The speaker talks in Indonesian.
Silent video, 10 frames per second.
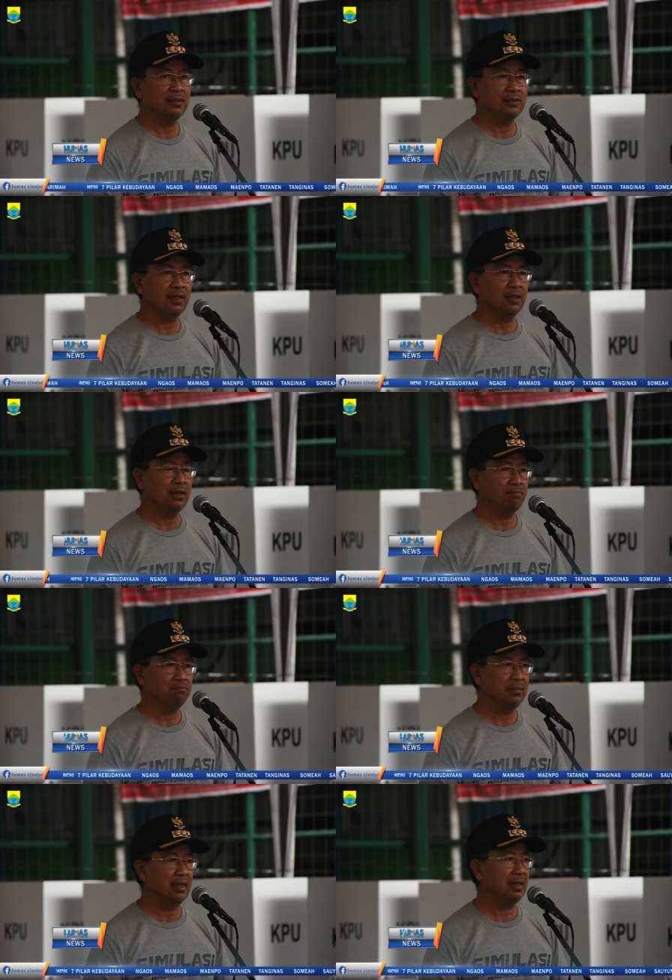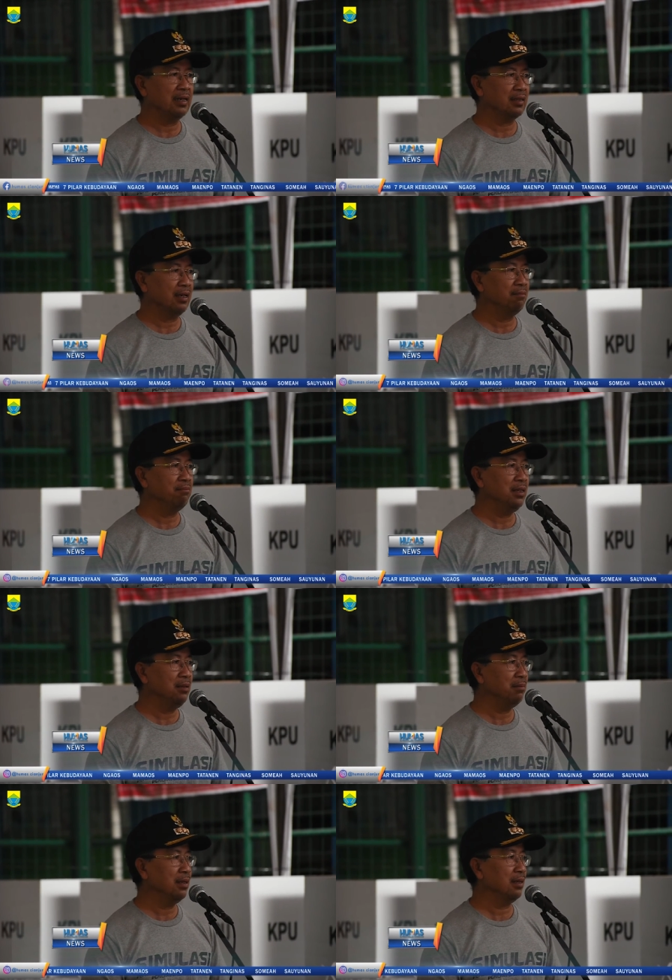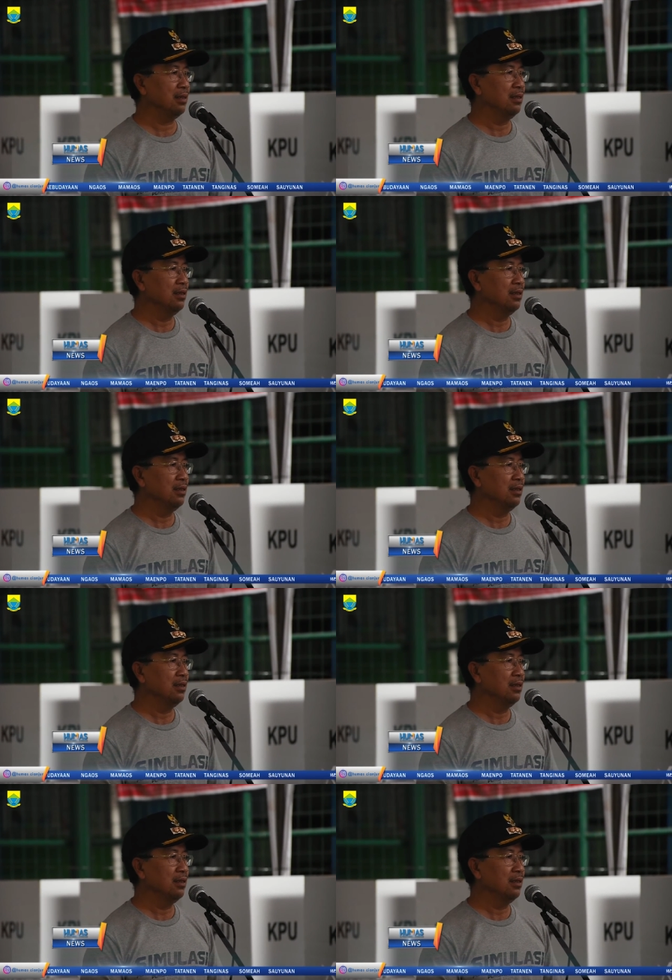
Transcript: saya menargetkan minimal